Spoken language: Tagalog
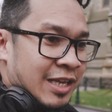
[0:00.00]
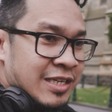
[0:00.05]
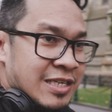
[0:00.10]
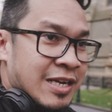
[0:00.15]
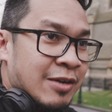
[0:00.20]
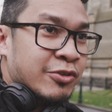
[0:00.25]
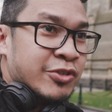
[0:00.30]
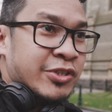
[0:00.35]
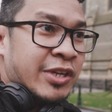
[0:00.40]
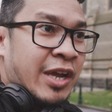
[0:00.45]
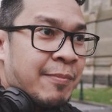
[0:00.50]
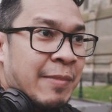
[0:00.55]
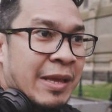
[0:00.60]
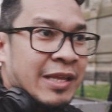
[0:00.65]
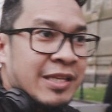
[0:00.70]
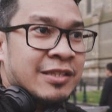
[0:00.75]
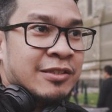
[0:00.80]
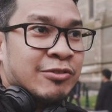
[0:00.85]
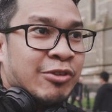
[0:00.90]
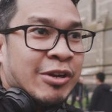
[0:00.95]
siya o sa
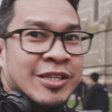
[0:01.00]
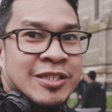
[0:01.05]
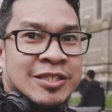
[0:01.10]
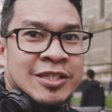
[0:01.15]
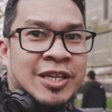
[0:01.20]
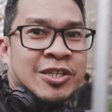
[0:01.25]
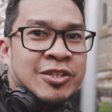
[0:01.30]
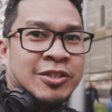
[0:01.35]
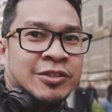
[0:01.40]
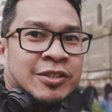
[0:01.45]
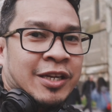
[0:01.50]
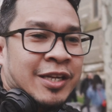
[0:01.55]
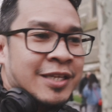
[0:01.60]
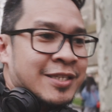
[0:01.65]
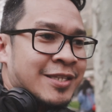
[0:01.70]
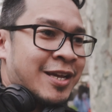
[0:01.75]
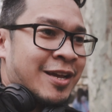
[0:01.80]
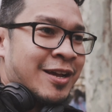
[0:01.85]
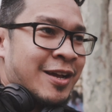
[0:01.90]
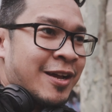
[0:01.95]
kami train station nga
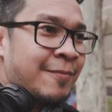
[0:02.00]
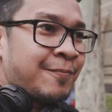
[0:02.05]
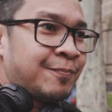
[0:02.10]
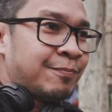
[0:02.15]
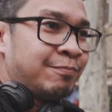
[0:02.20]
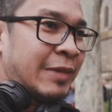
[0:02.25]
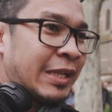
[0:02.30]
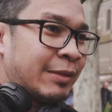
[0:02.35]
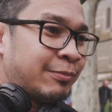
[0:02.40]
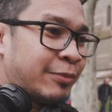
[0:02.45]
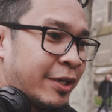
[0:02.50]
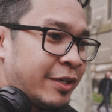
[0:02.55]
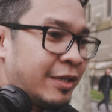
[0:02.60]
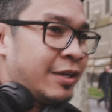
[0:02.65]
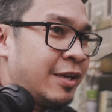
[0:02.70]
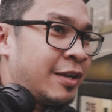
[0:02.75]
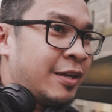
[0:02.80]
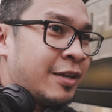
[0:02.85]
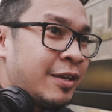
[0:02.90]
sa Melbourne